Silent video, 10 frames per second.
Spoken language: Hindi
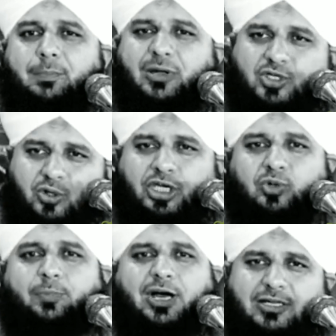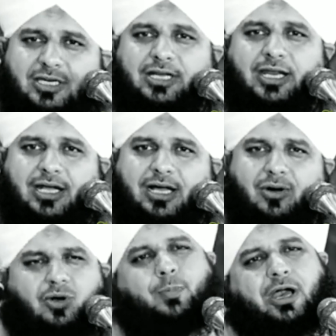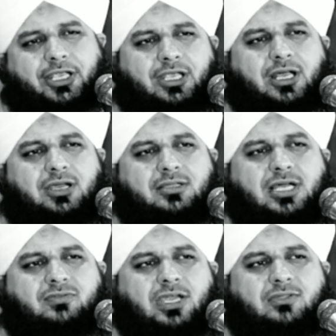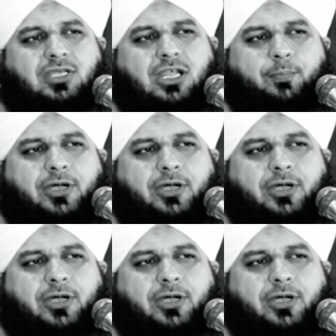बच्चों की कोई बात नहीं करेगा ओ भाई अगर चाहता है तेरे